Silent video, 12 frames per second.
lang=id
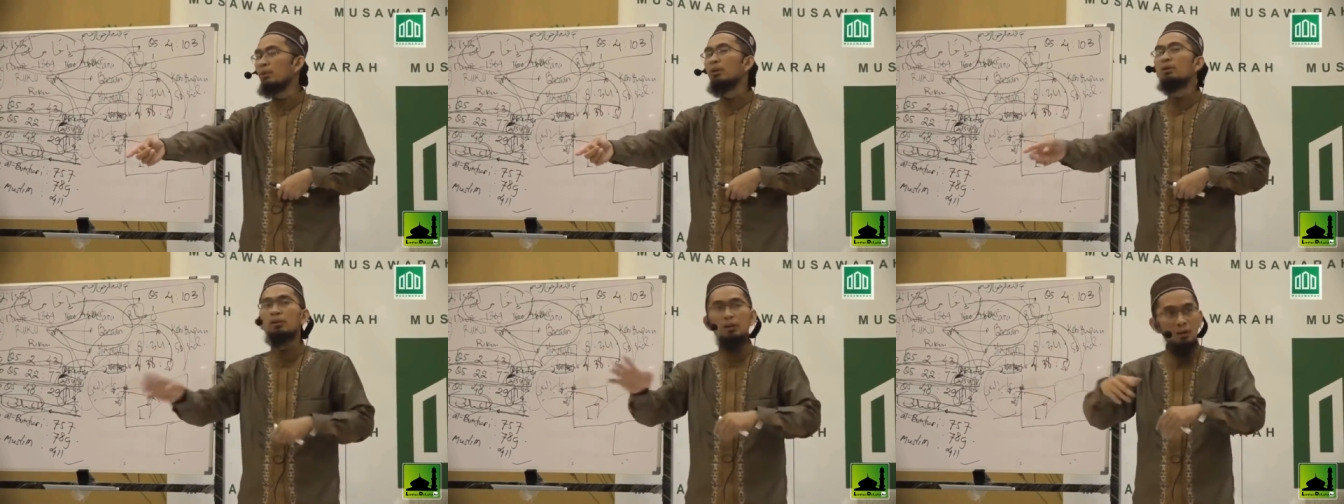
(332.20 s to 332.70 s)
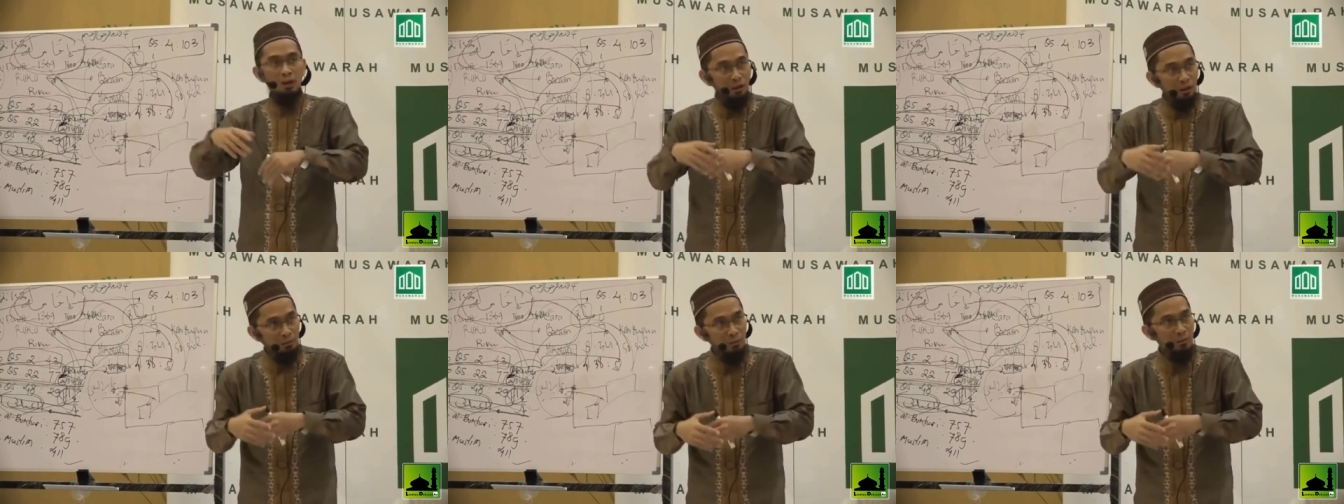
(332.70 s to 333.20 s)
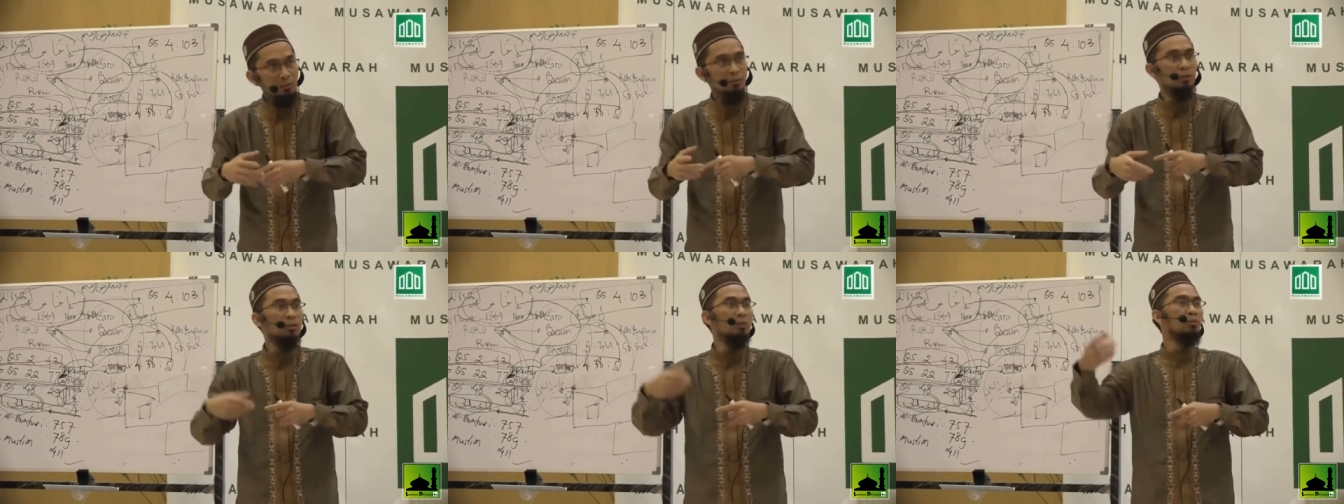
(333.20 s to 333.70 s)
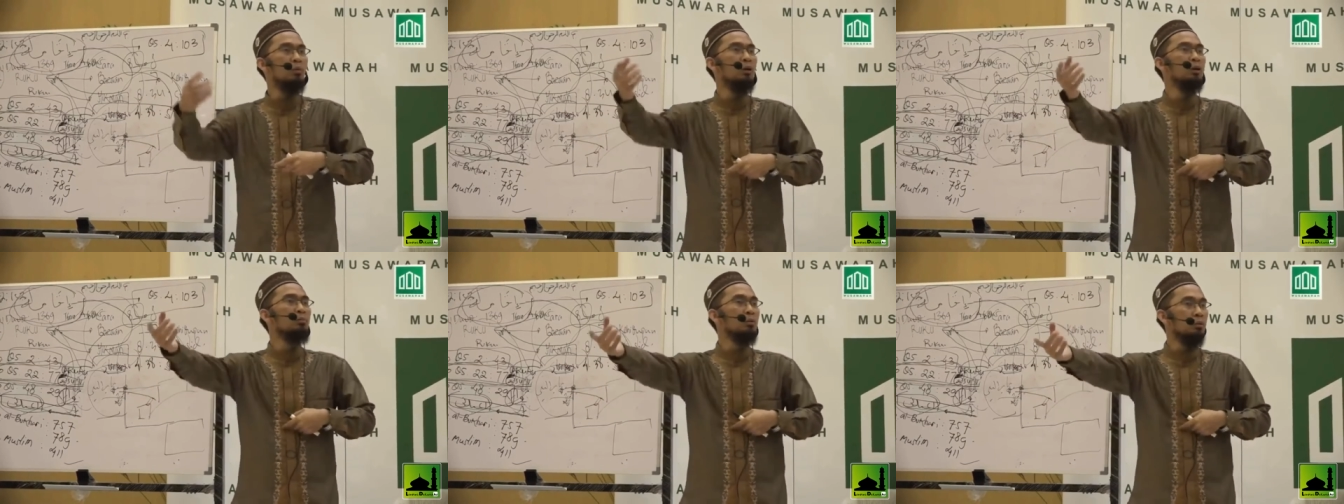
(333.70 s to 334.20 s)
Saya kira akan ruku, ternyata nyambung
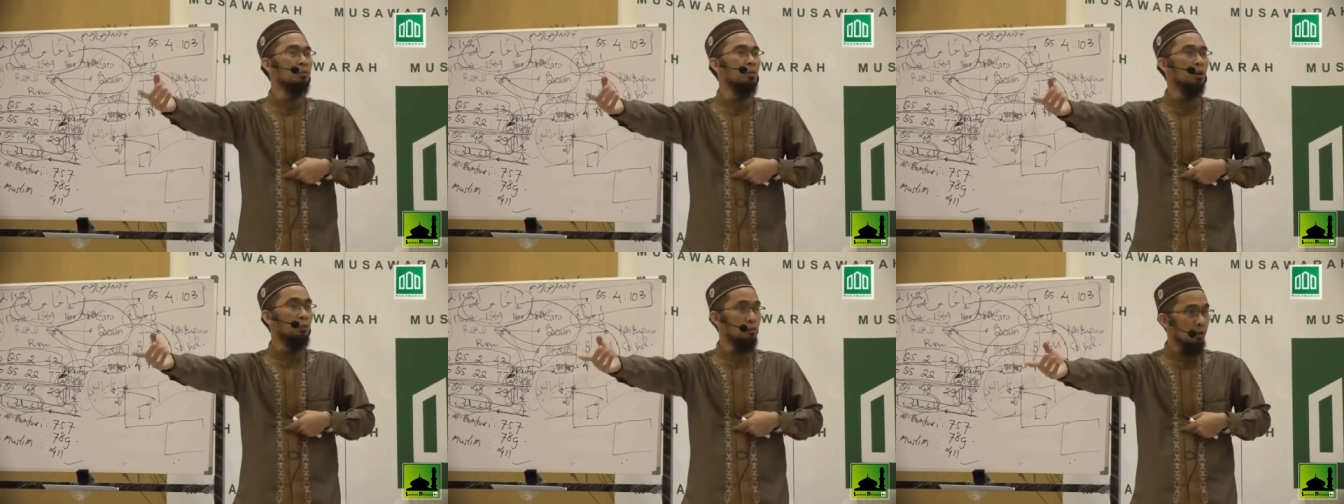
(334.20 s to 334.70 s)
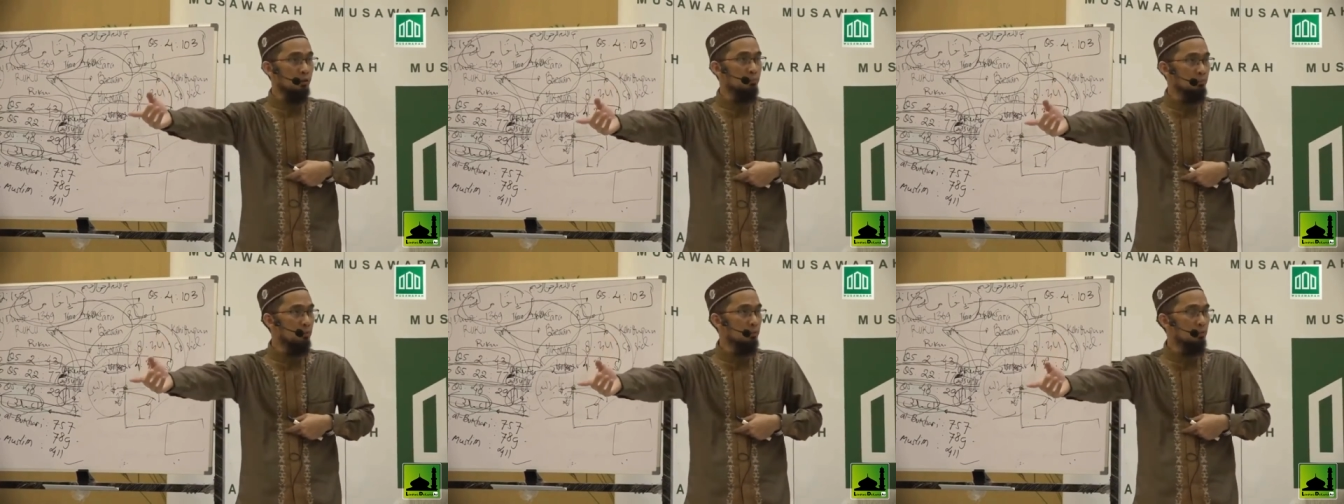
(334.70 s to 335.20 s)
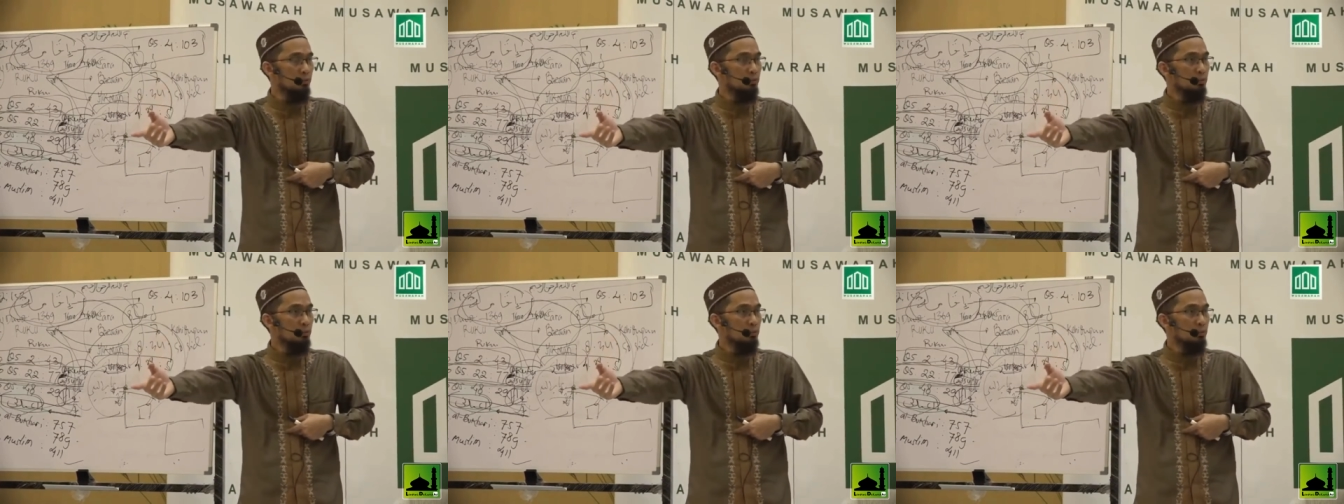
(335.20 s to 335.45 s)
Ali Imran 200 ayat sampai tuntas.